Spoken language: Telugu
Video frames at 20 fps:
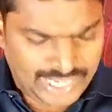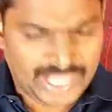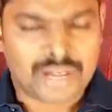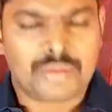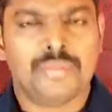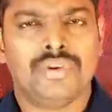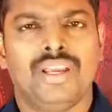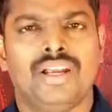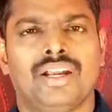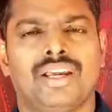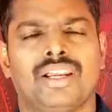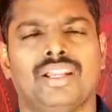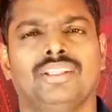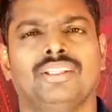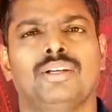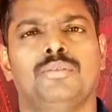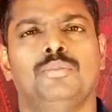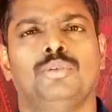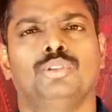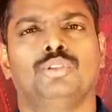ఎర్మియా
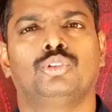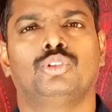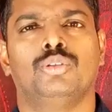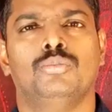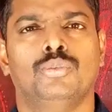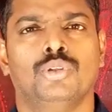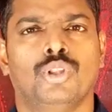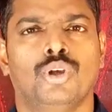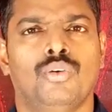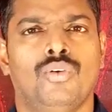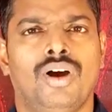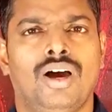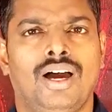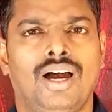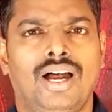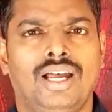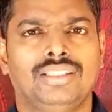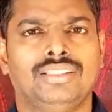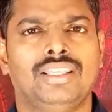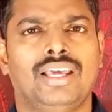గ్రంథము తొమ్మిదవ
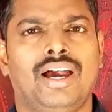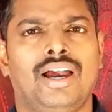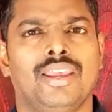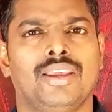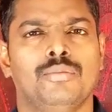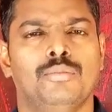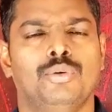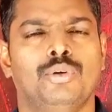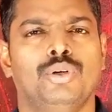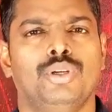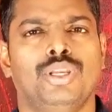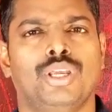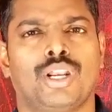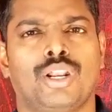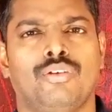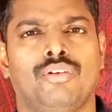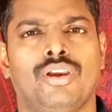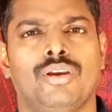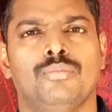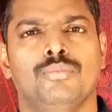అధ్యాయము
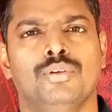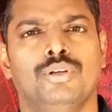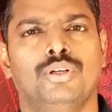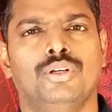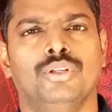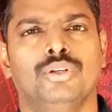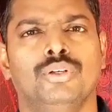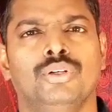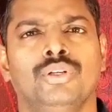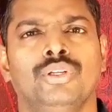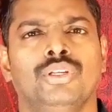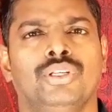ఇరవై మూడు